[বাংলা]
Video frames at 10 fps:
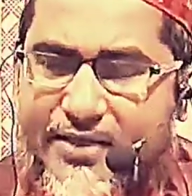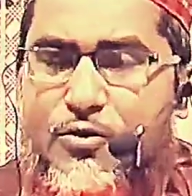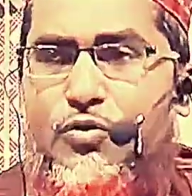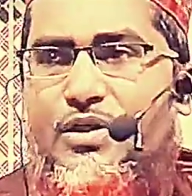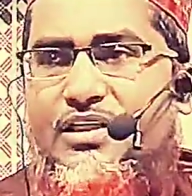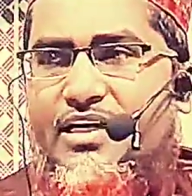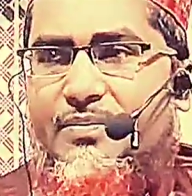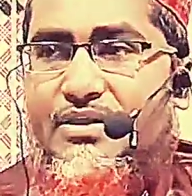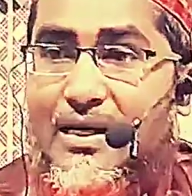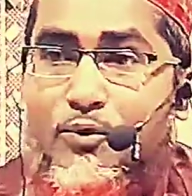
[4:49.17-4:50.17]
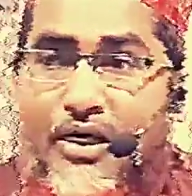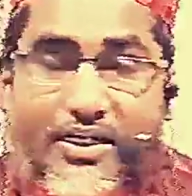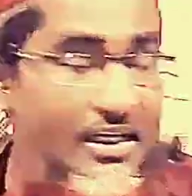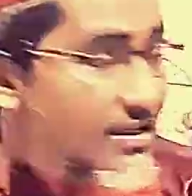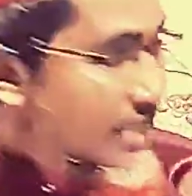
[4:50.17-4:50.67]
একটু দূরে থাকবে তা
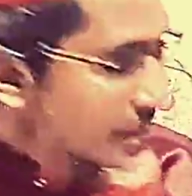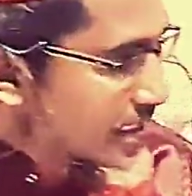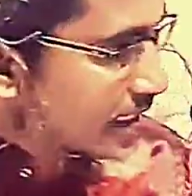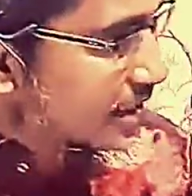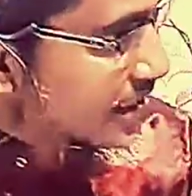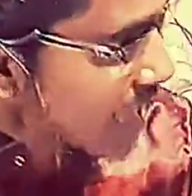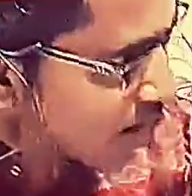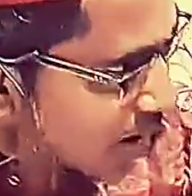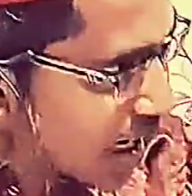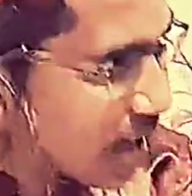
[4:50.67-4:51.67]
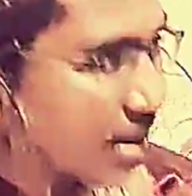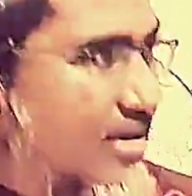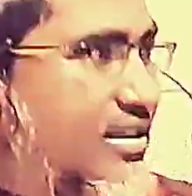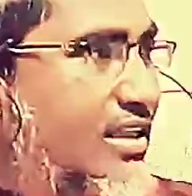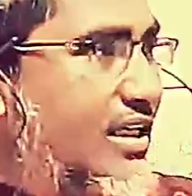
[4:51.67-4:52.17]
বলে তাদের হাতের খাওয়া
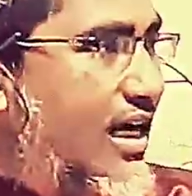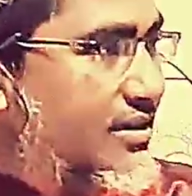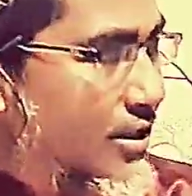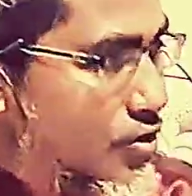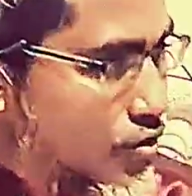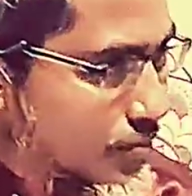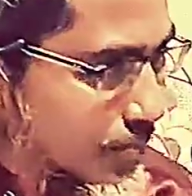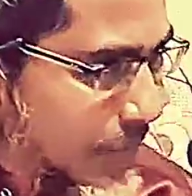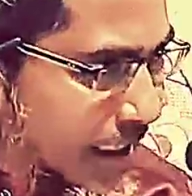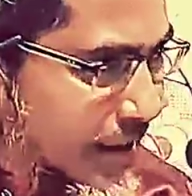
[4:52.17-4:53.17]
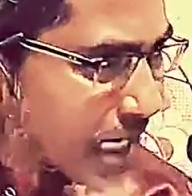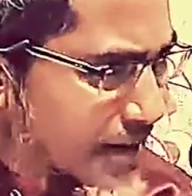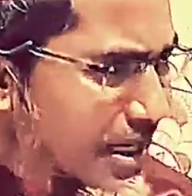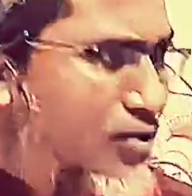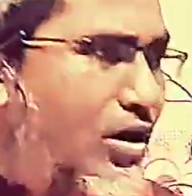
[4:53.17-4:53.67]
তাদের হাতের মানে
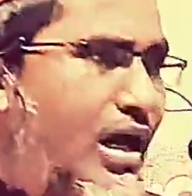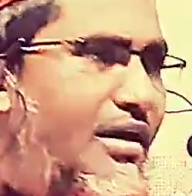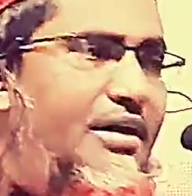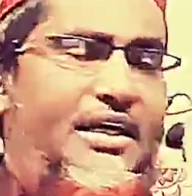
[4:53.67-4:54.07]
রান্না করা